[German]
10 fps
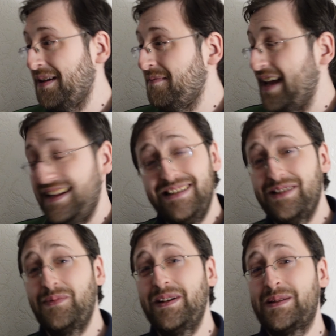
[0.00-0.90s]
im letzten
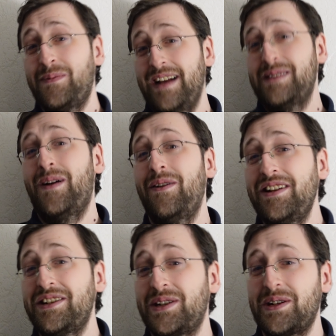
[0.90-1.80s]
Spiel 2-2
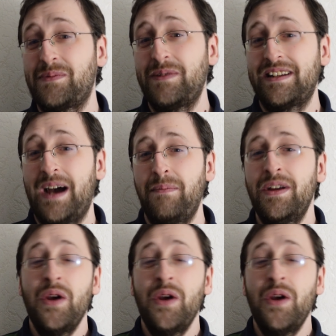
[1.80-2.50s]
unentschieden gespielt haben.